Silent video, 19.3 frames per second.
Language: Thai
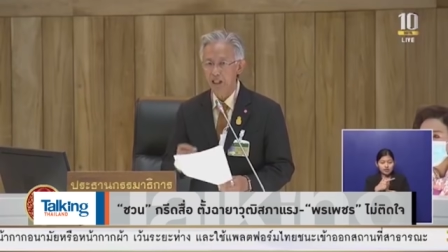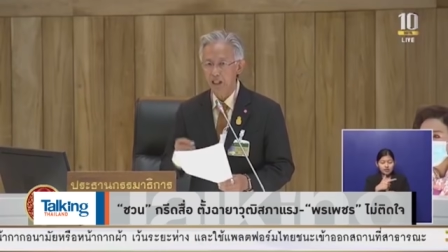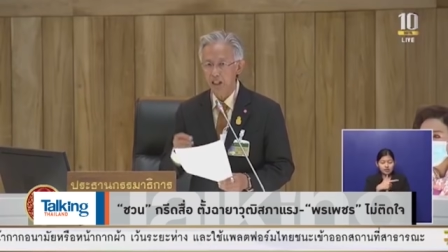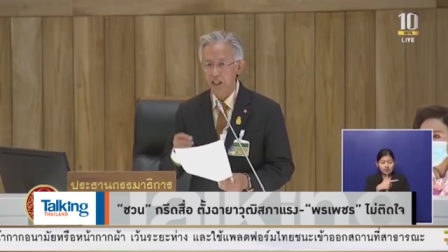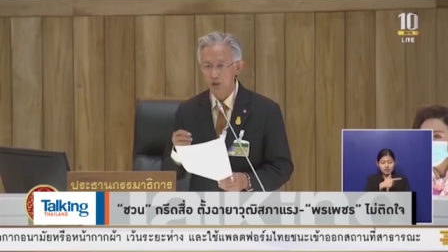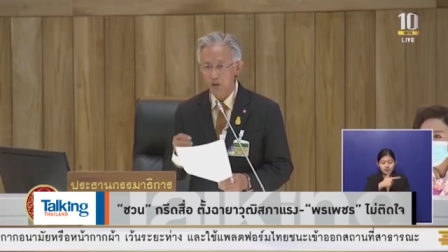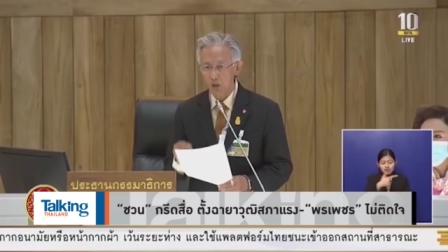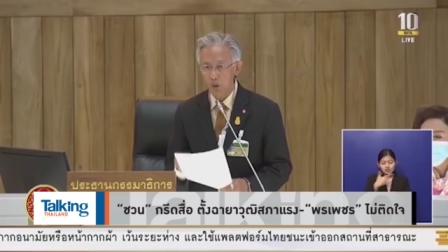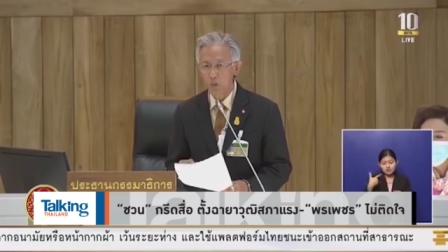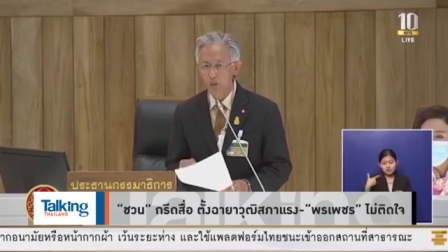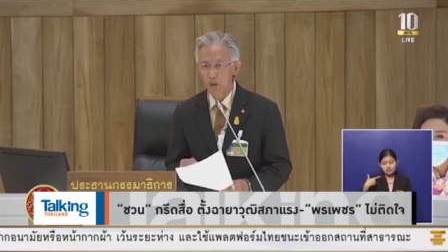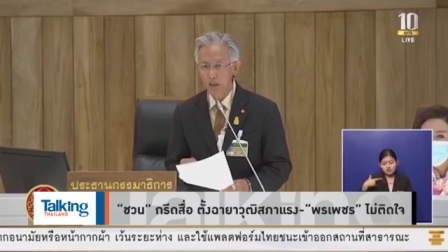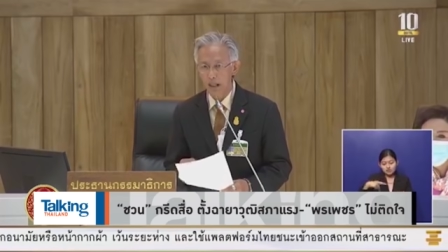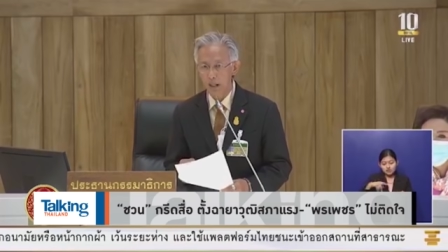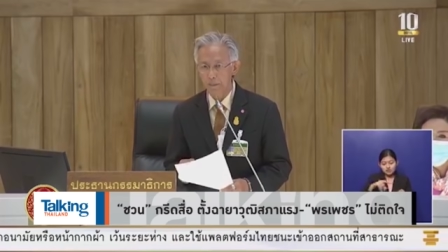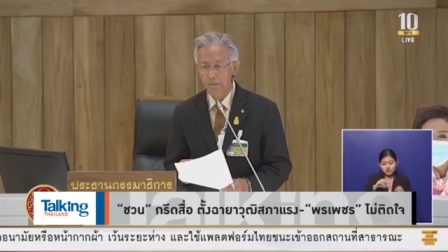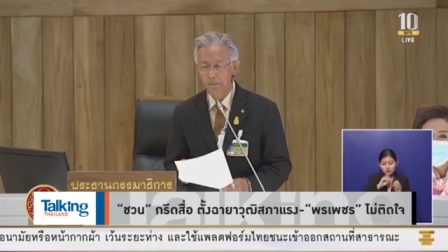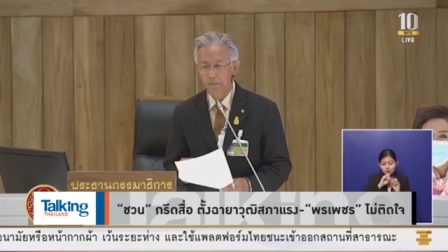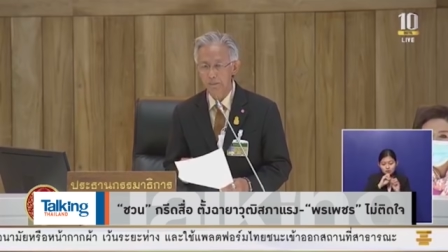เออ ผมคิด
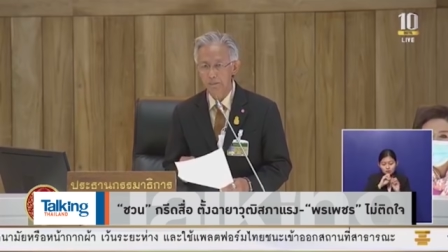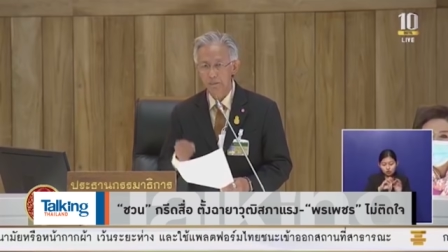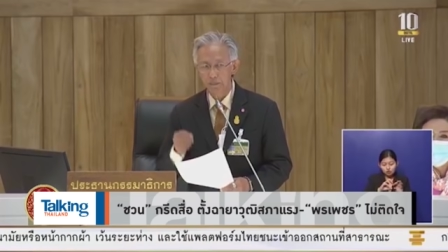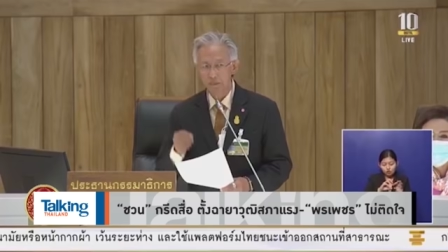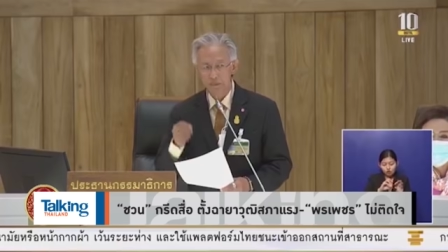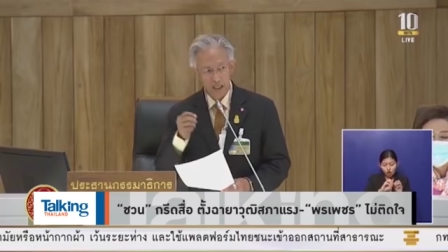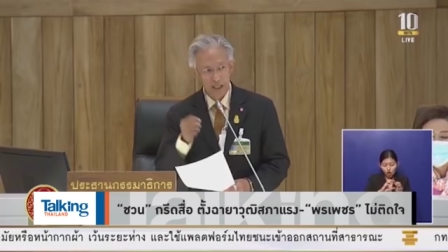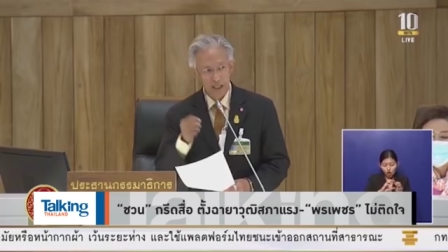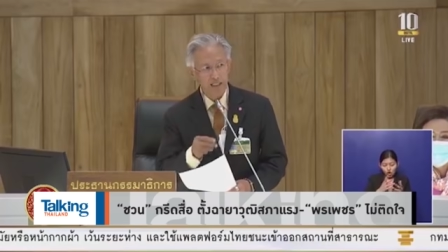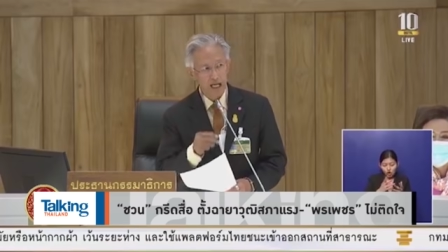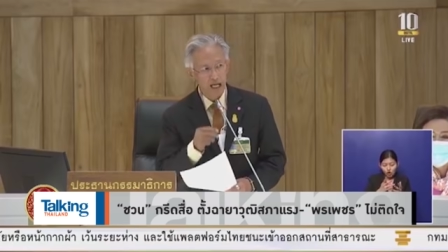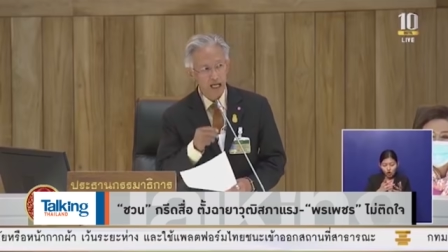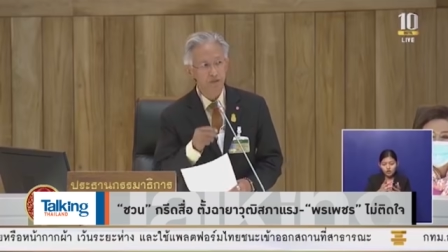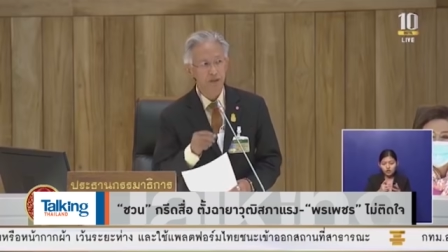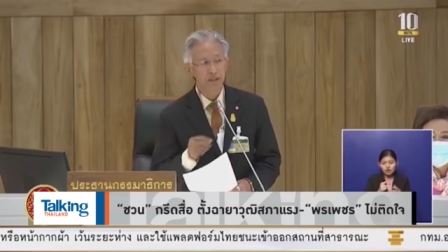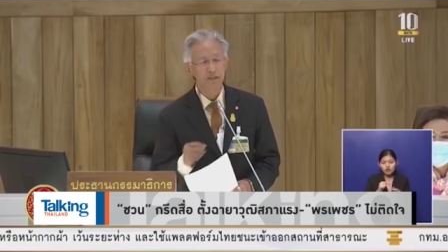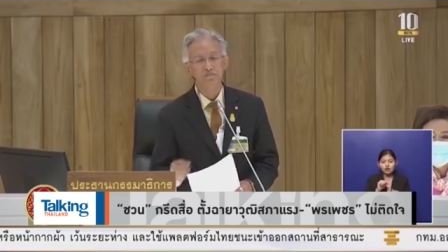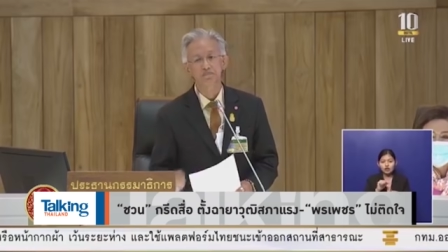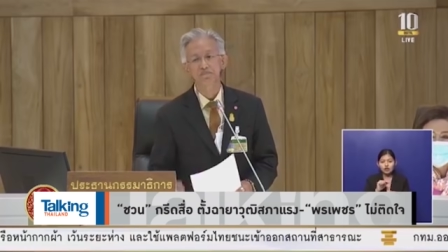ว่าสภาผู้แทนราษ
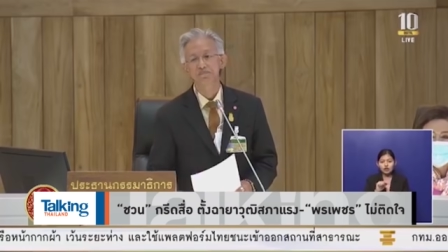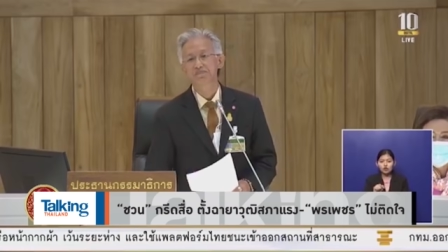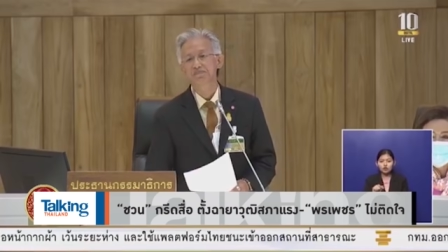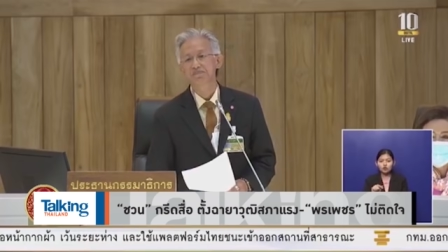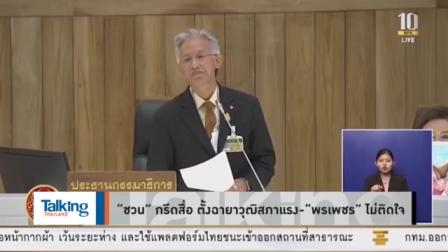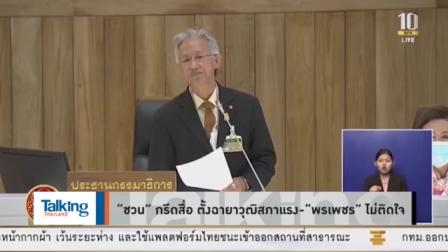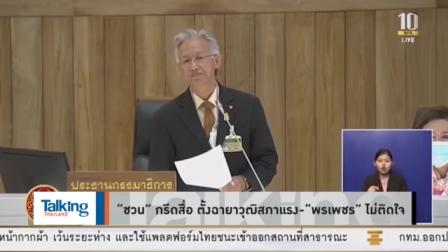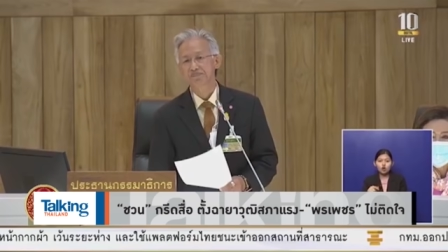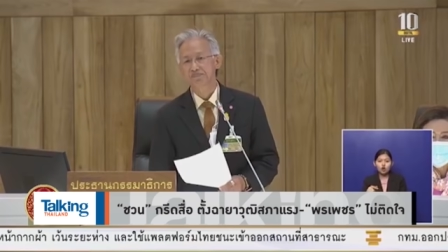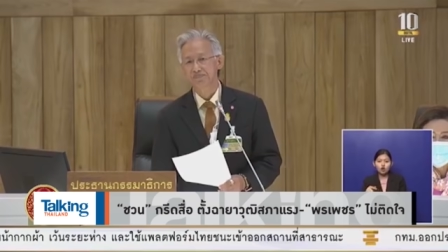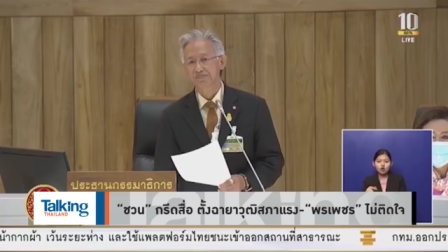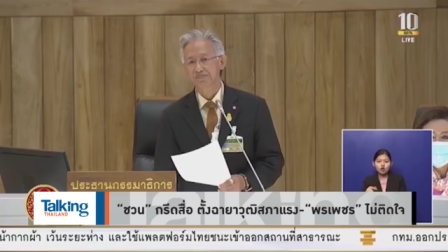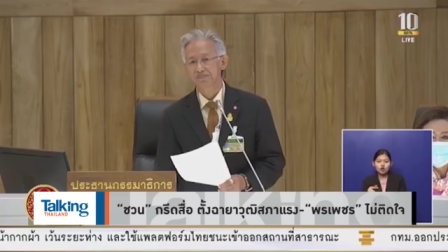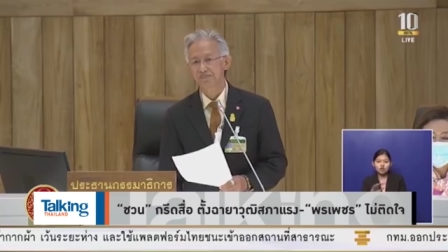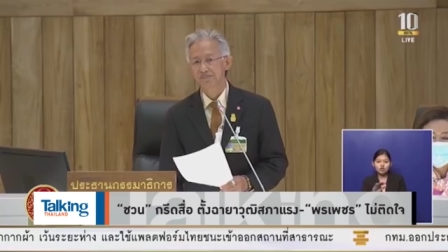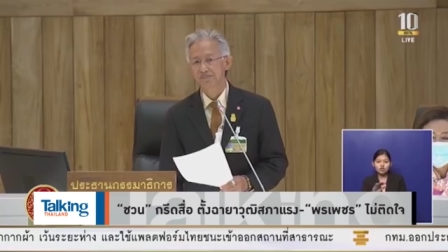ฎรก็ยัง